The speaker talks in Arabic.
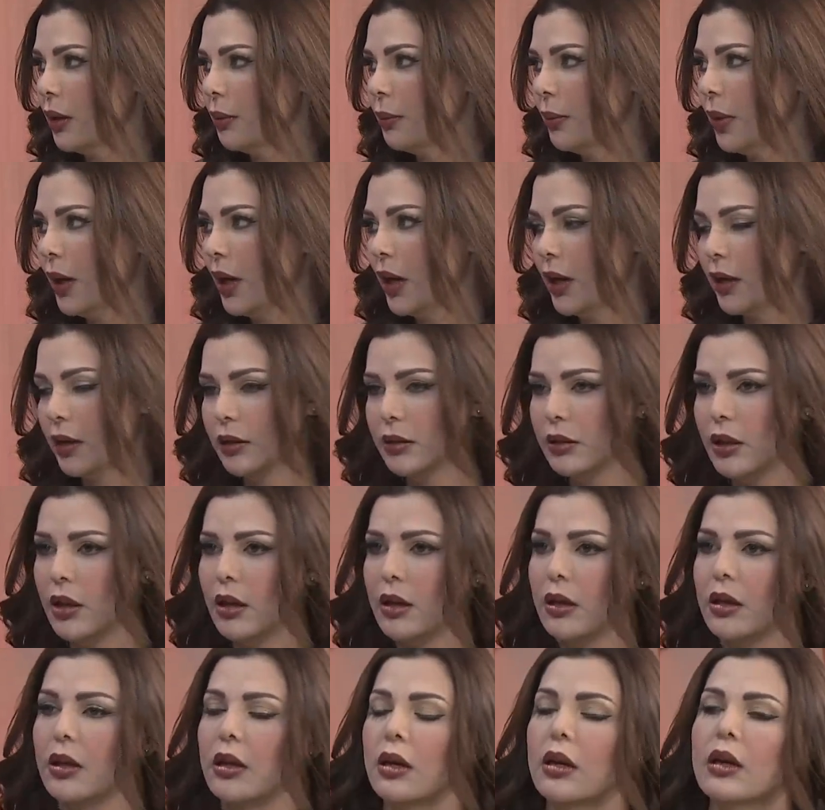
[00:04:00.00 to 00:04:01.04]
بهاي
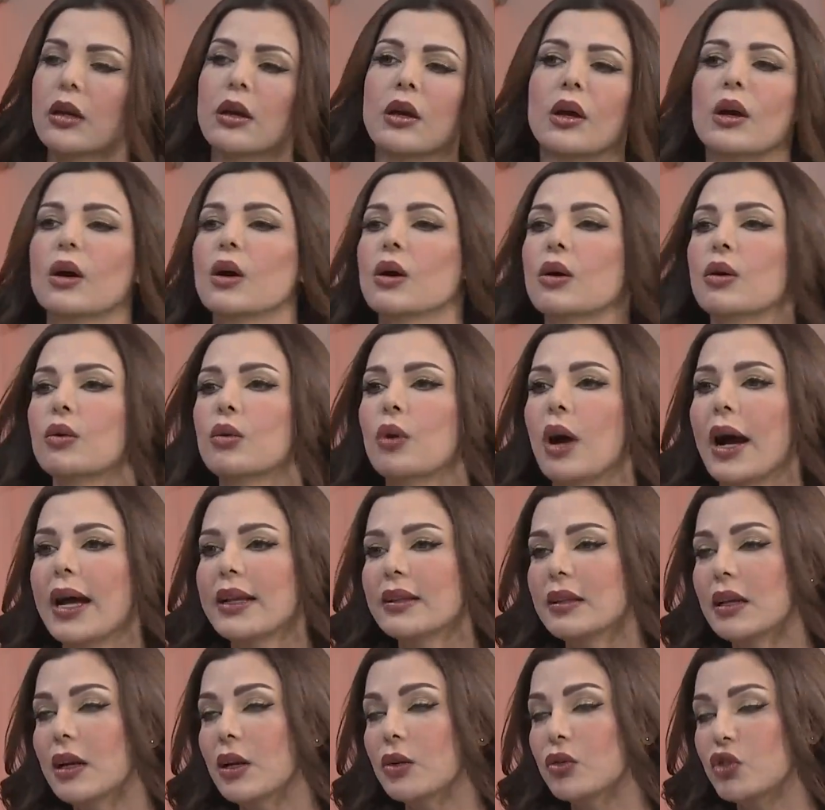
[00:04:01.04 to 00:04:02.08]
الطريقه
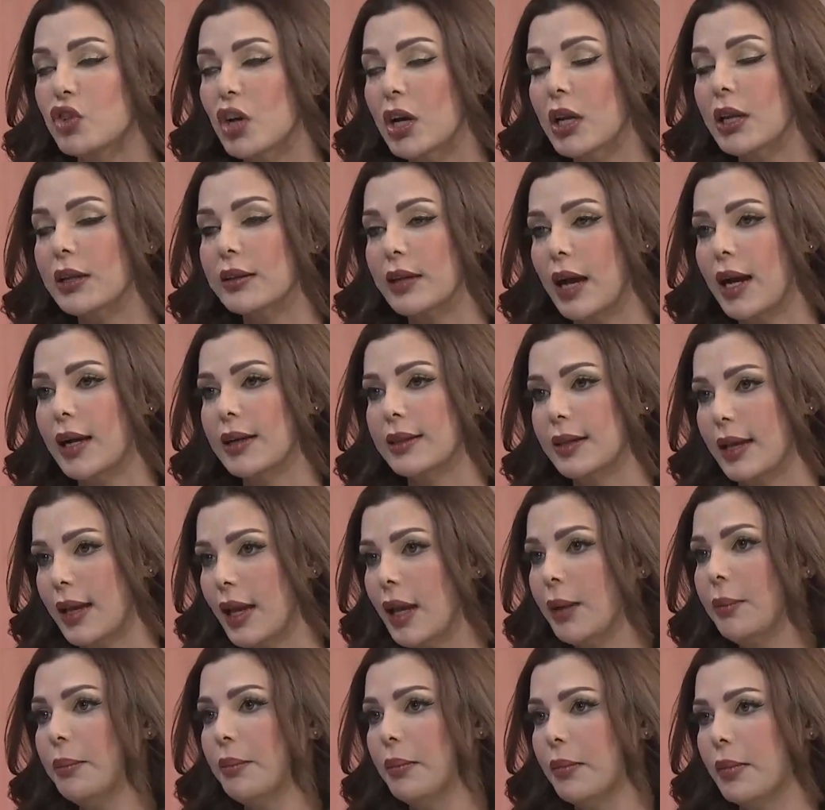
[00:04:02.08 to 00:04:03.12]
وحتى لو كانت عاده
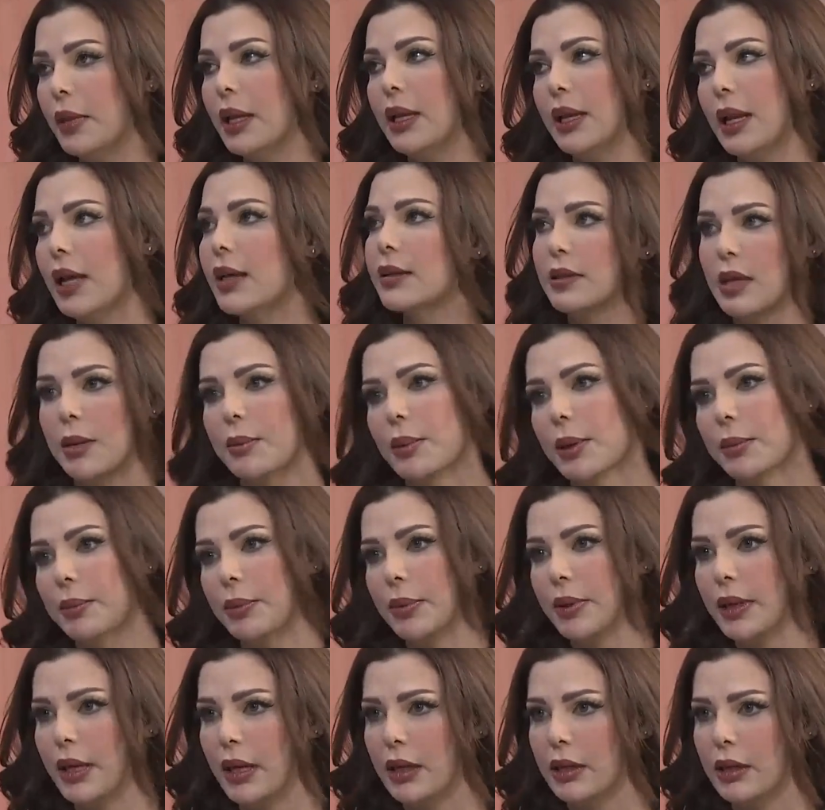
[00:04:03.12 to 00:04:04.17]
هم لها سبب
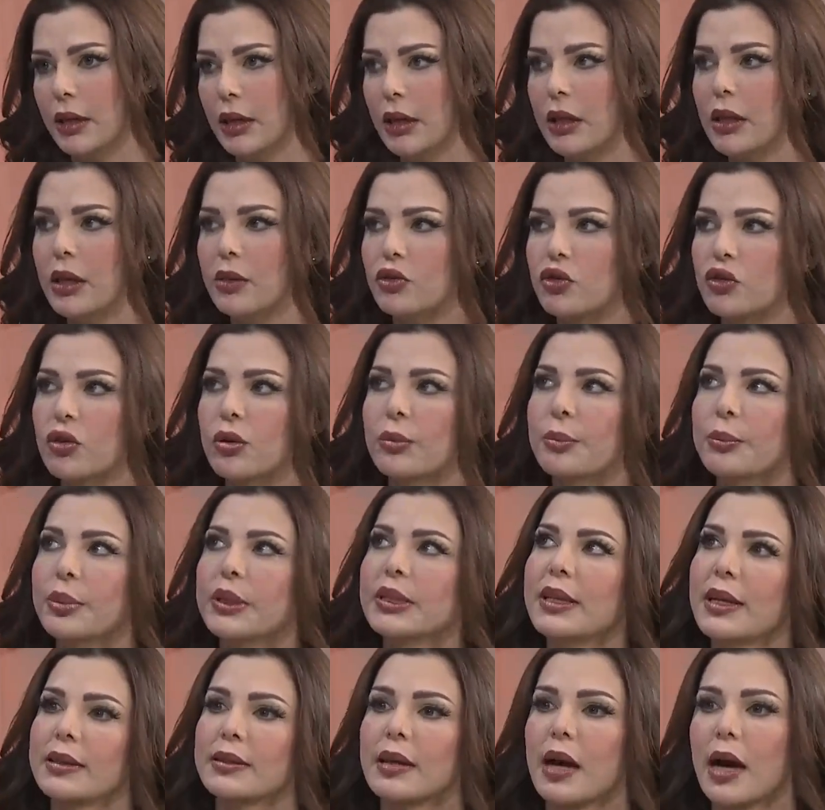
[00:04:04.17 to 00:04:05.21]
يعني هي شلون
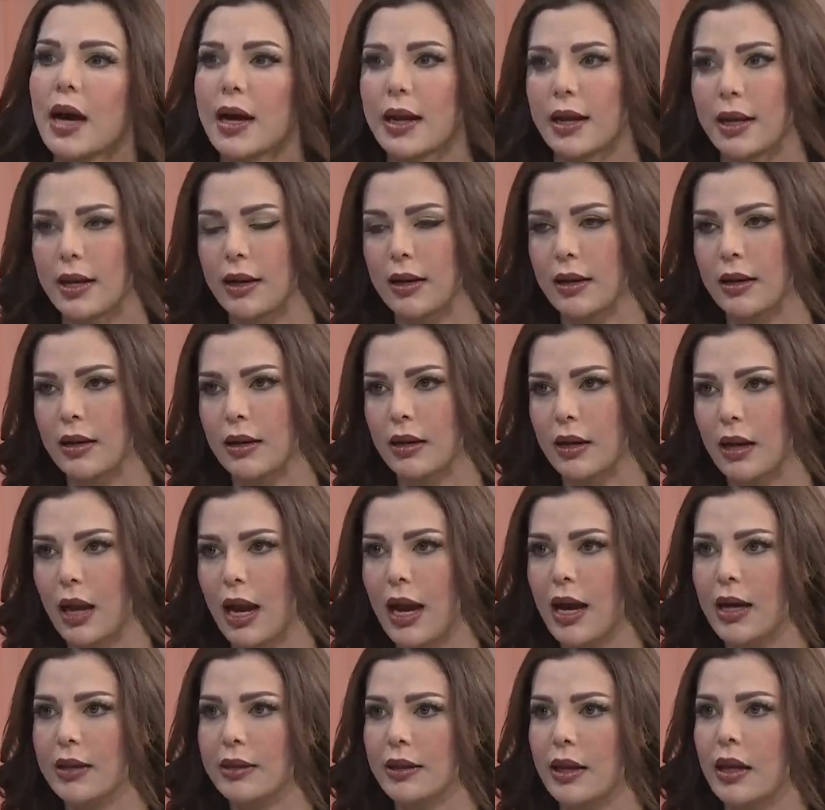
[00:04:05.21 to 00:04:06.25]
بدت هاي
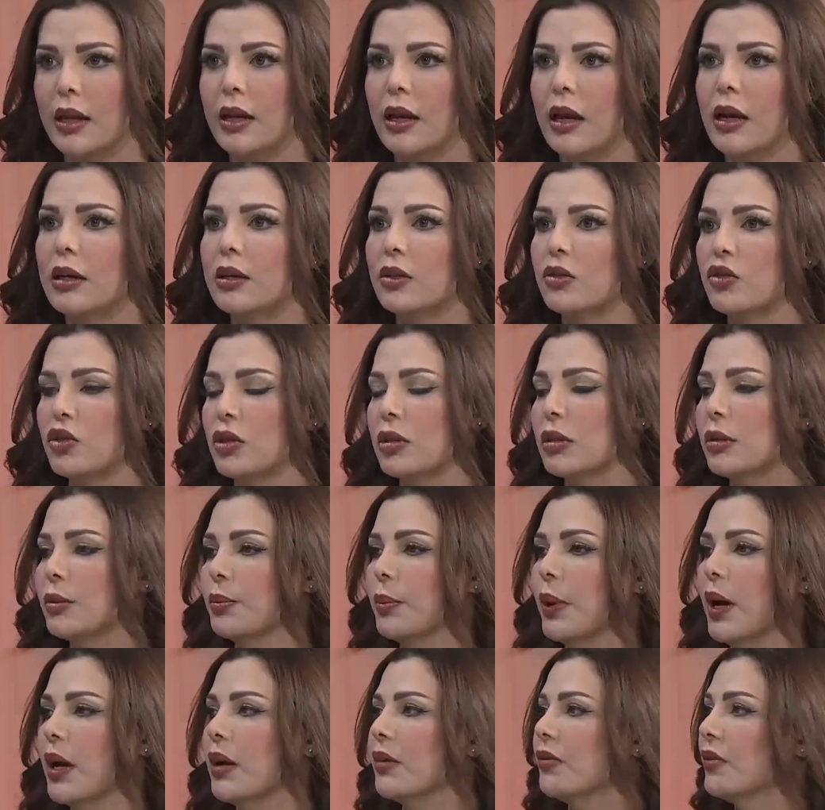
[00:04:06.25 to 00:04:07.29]
العاده هل اني كنت
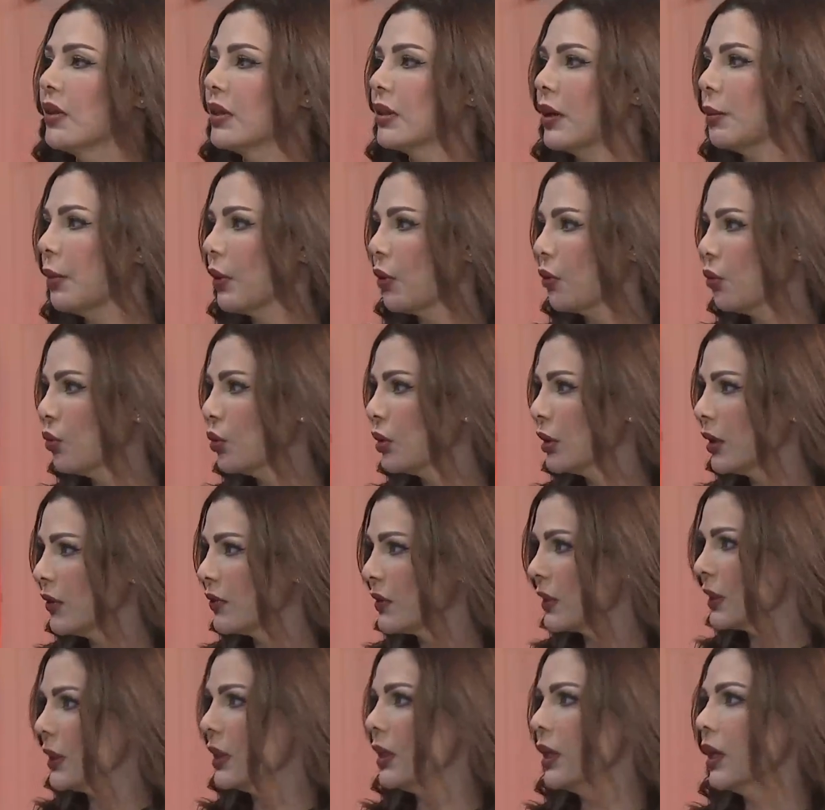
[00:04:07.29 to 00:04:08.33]
بهاي الفتره مضغوط
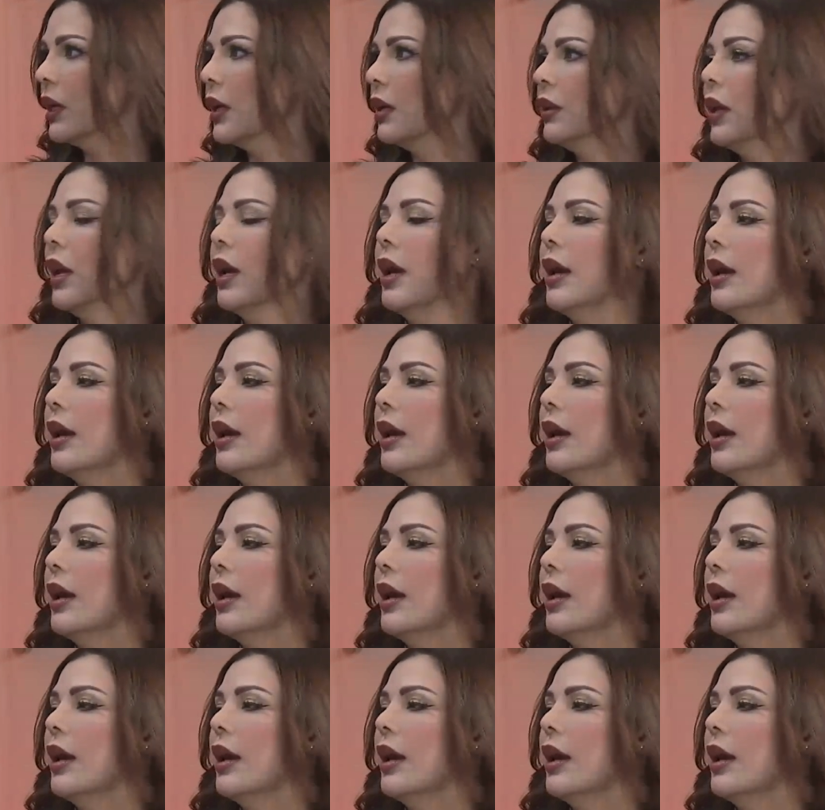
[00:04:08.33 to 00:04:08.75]
نفسيا